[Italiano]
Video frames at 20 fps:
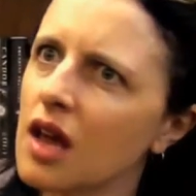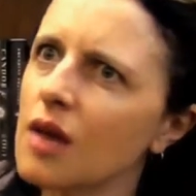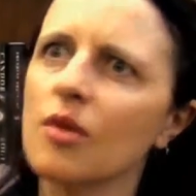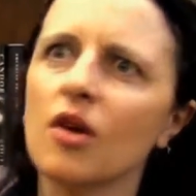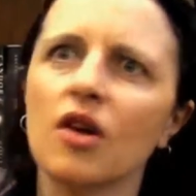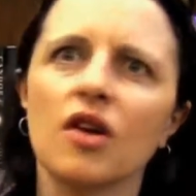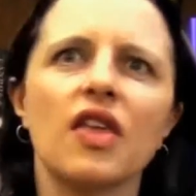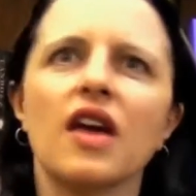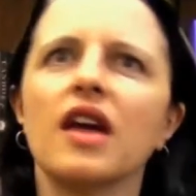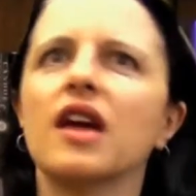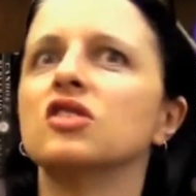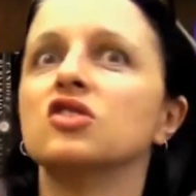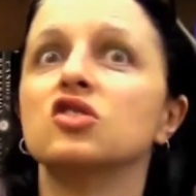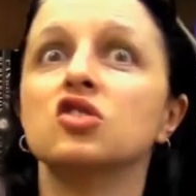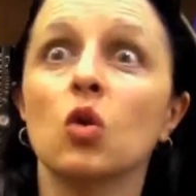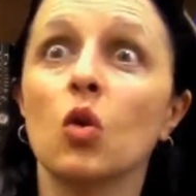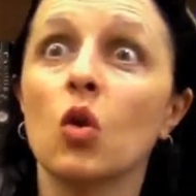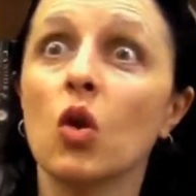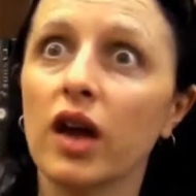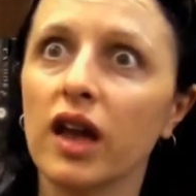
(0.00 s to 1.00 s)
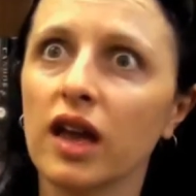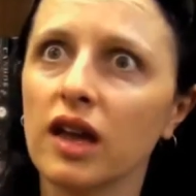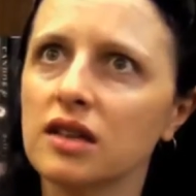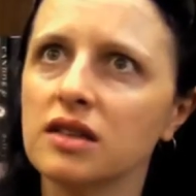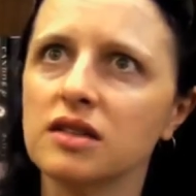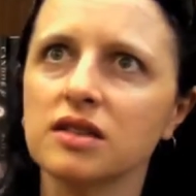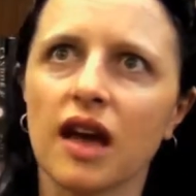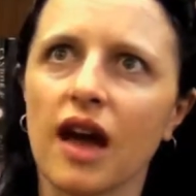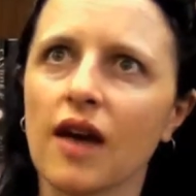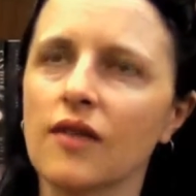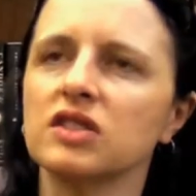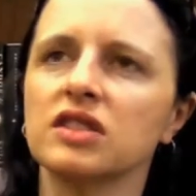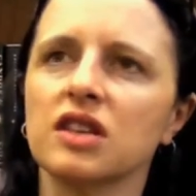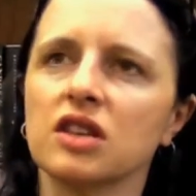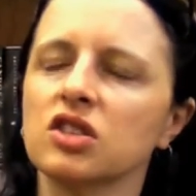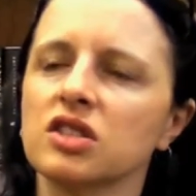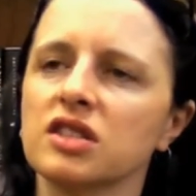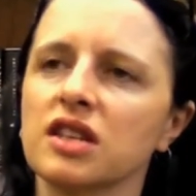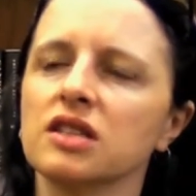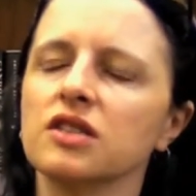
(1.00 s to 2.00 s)
la McFarquhar parte da questa
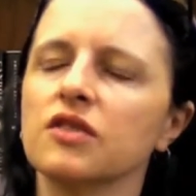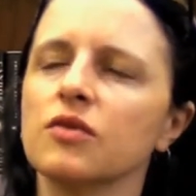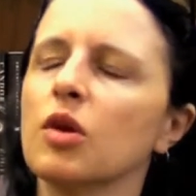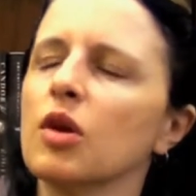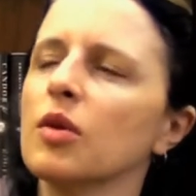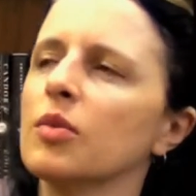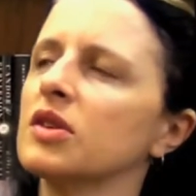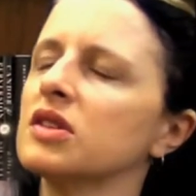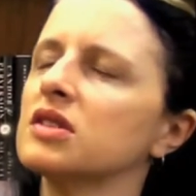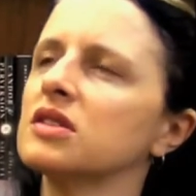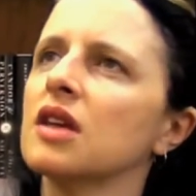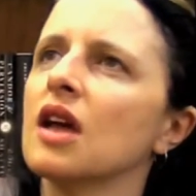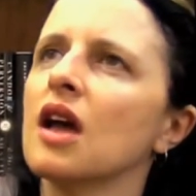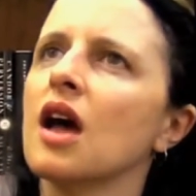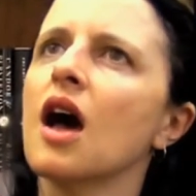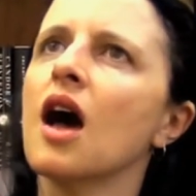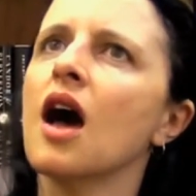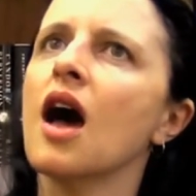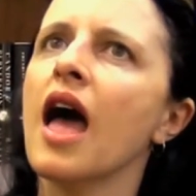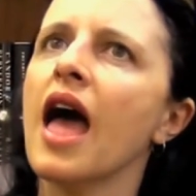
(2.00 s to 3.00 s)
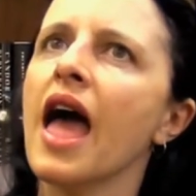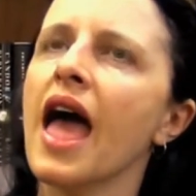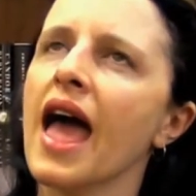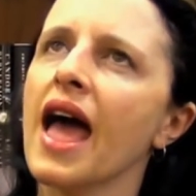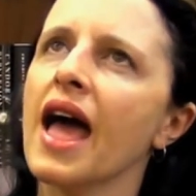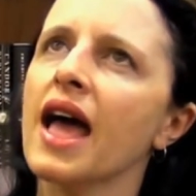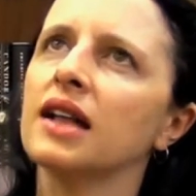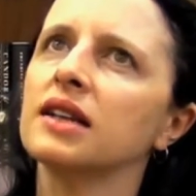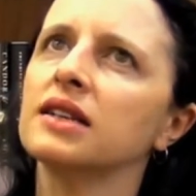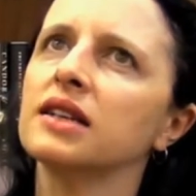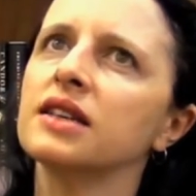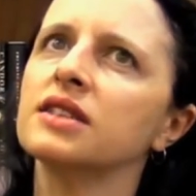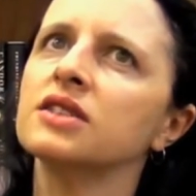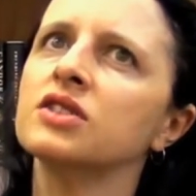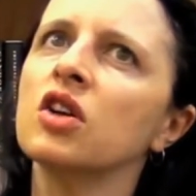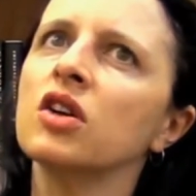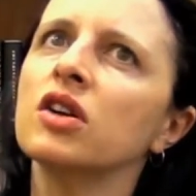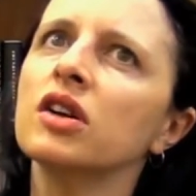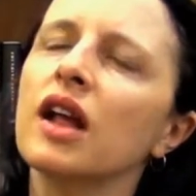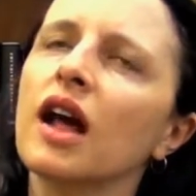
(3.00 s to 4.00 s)
riflessione facendo una serie
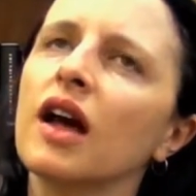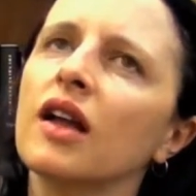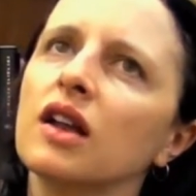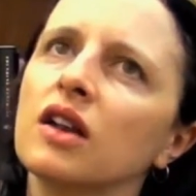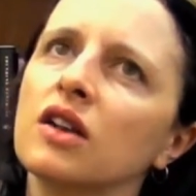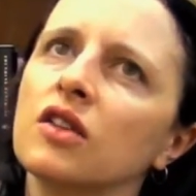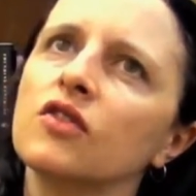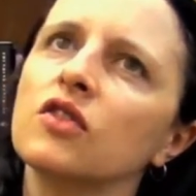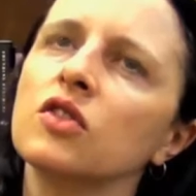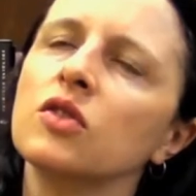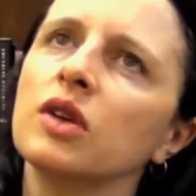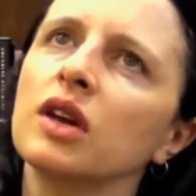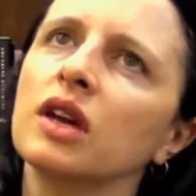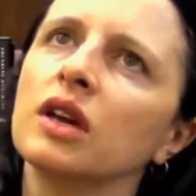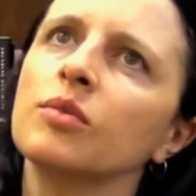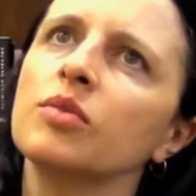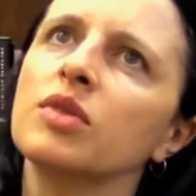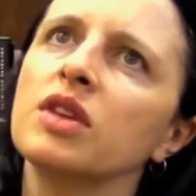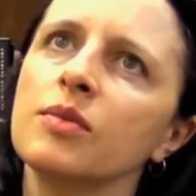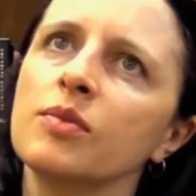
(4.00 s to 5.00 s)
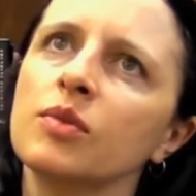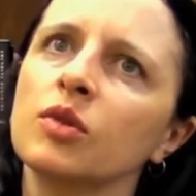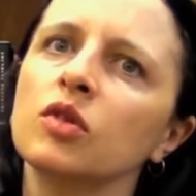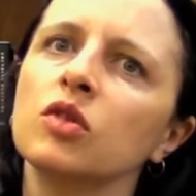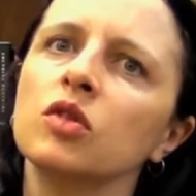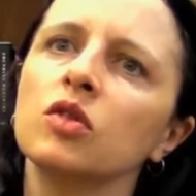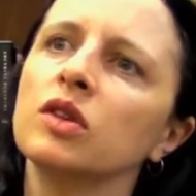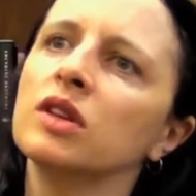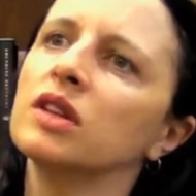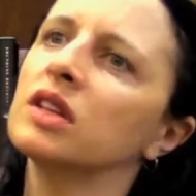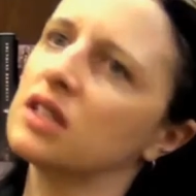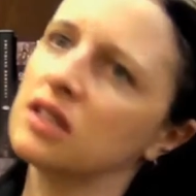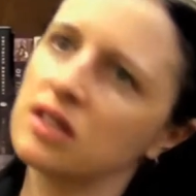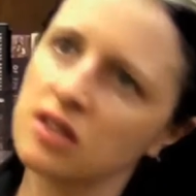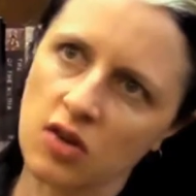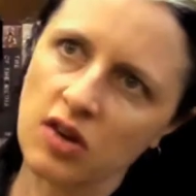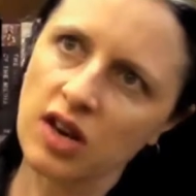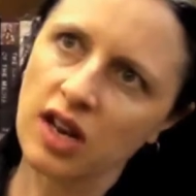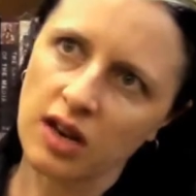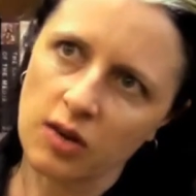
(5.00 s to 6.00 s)
di esempi molto alti, molto
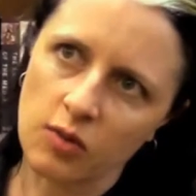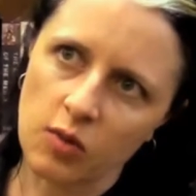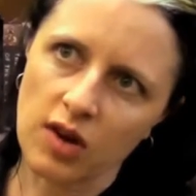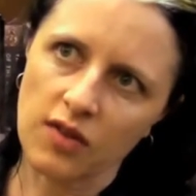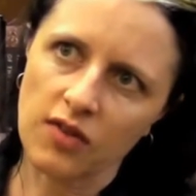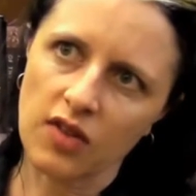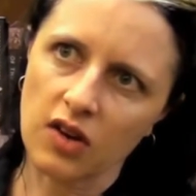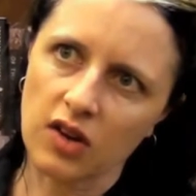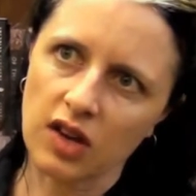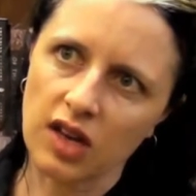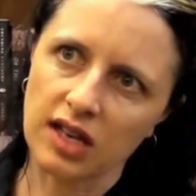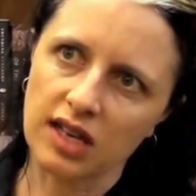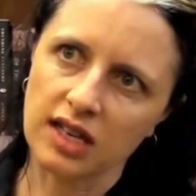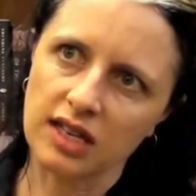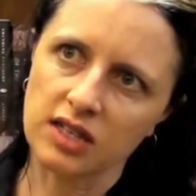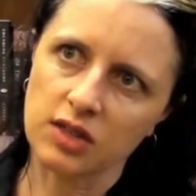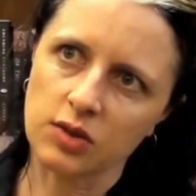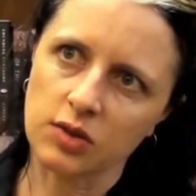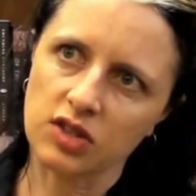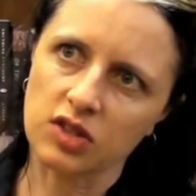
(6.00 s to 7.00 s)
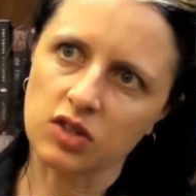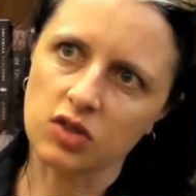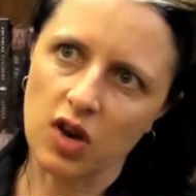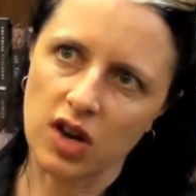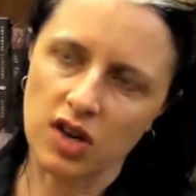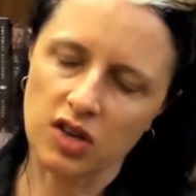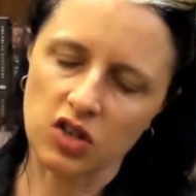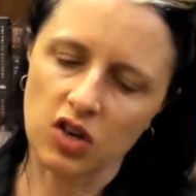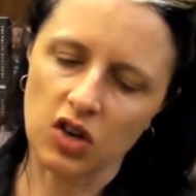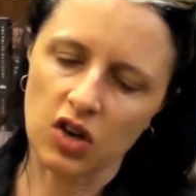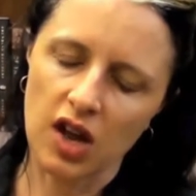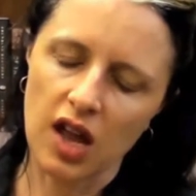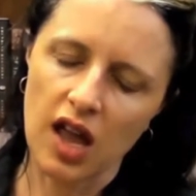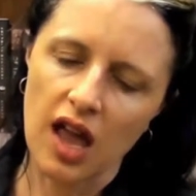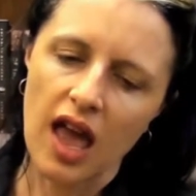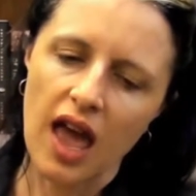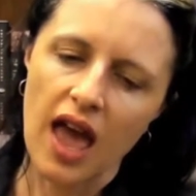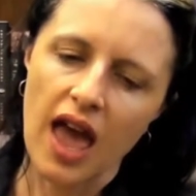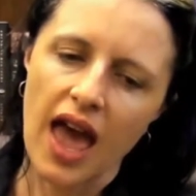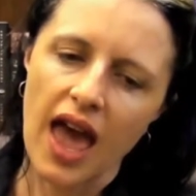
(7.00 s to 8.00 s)
importanti, e si tratta di esempi di
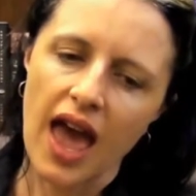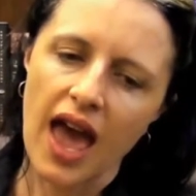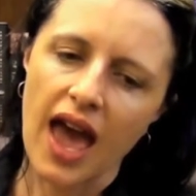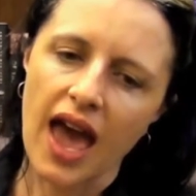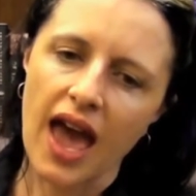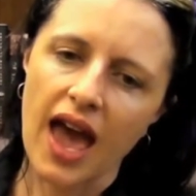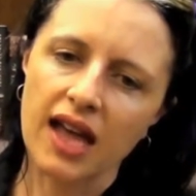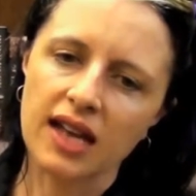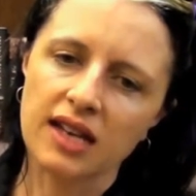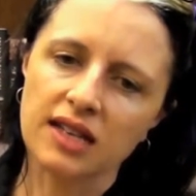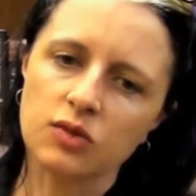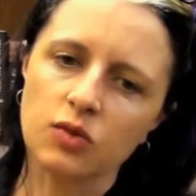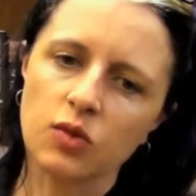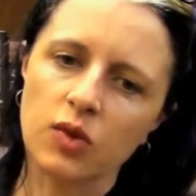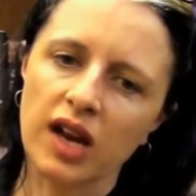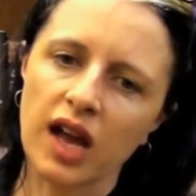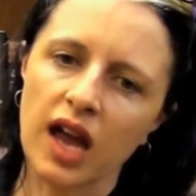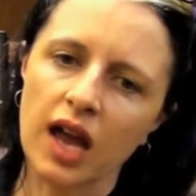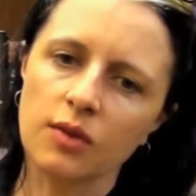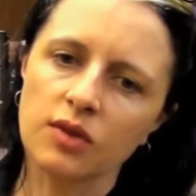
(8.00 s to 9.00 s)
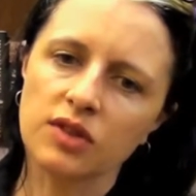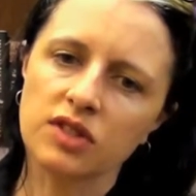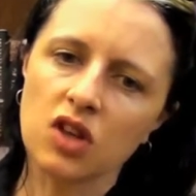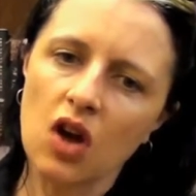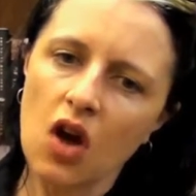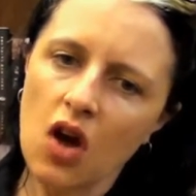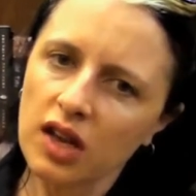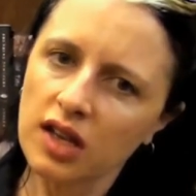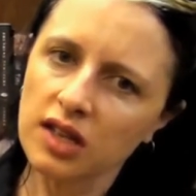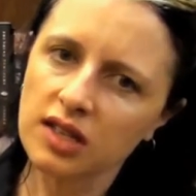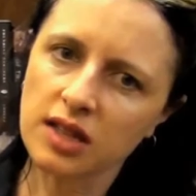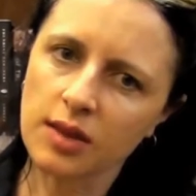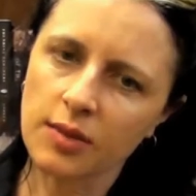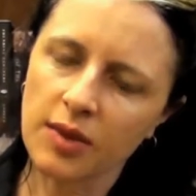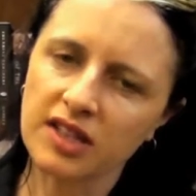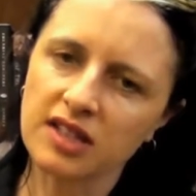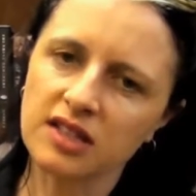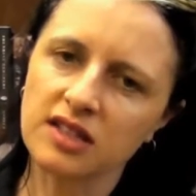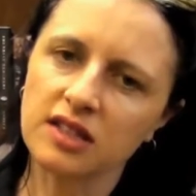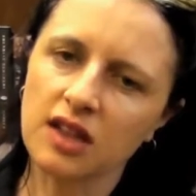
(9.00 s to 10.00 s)
ogni tipo. Ci sono uomini e donne
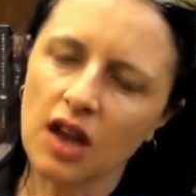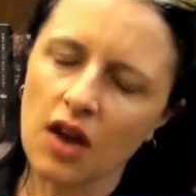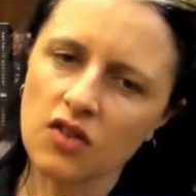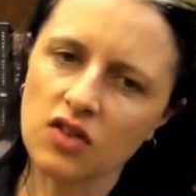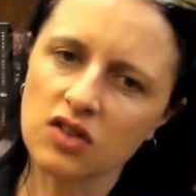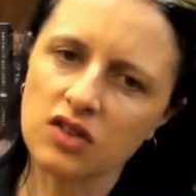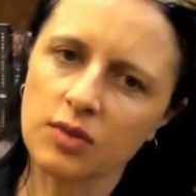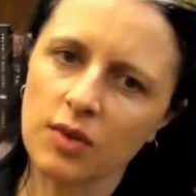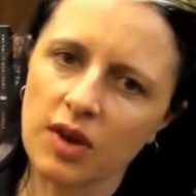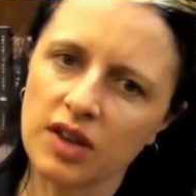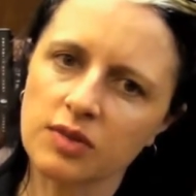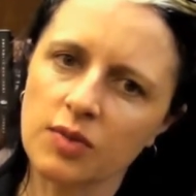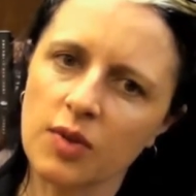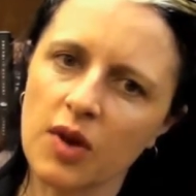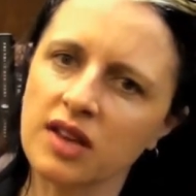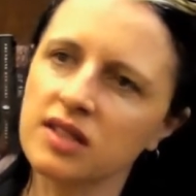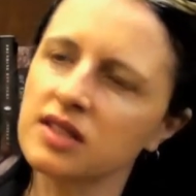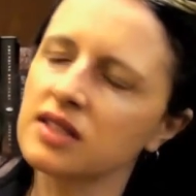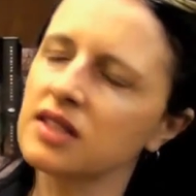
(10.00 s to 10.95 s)
credenti, sinceramente